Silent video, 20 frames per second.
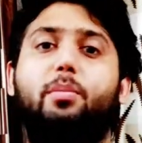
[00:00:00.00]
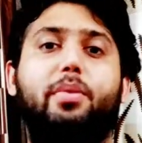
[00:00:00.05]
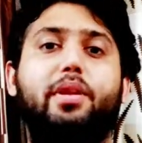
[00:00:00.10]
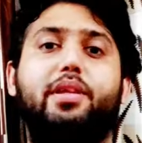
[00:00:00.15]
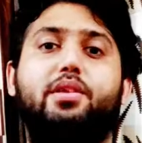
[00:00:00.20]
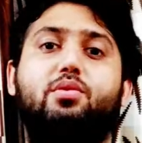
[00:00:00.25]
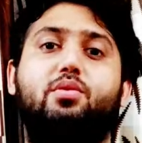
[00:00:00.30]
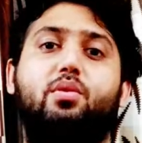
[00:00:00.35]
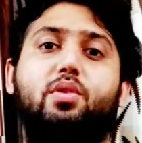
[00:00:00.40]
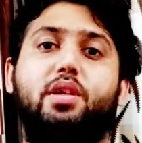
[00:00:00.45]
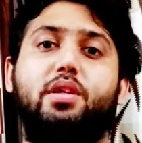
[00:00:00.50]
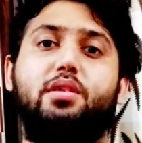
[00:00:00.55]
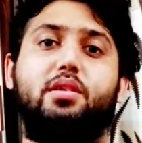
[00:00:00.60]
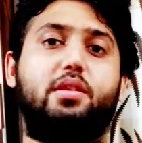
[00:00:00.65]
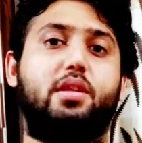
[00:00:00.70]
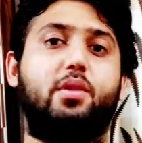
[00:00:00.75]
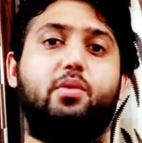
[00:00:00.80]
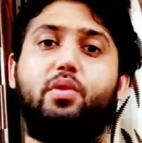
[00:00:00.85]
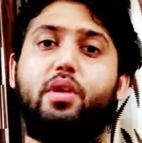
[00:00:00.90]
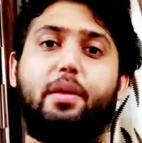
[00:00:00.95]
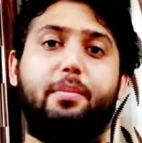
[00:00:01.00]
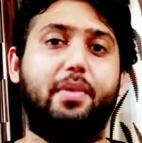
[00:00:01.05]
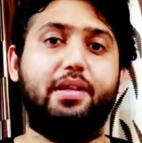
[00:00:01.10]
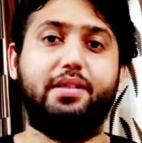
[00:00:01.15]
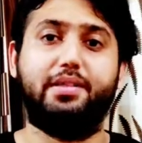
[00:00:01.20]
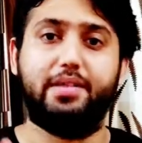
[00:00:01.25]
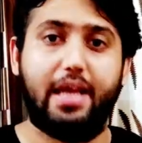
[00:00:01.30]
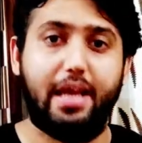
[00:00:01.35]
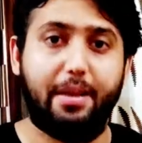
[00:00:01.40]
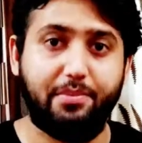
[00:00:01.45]
प्ले स्टोर के जितने उनके
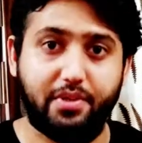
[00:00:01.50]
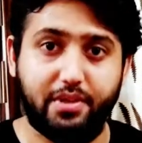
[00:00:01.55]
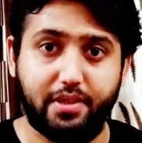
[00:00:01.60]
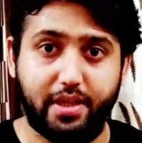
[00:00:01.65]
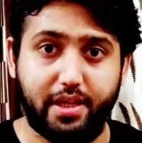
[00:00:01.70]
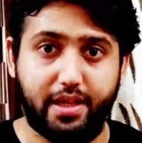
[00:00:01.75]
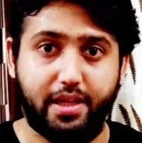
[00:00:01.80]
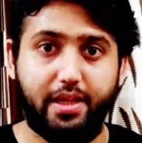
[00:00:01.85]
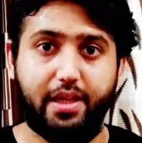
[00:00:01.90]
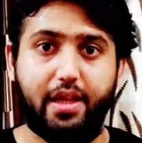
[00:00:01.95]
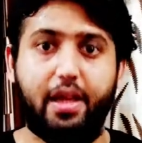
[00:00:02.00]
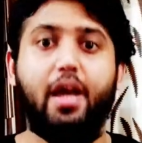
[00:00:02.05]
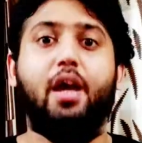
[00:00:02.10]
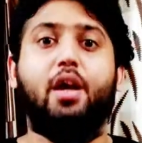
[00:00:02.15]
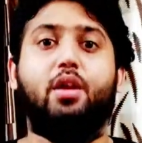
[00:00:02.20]
पास ऐप्स नहीं हैं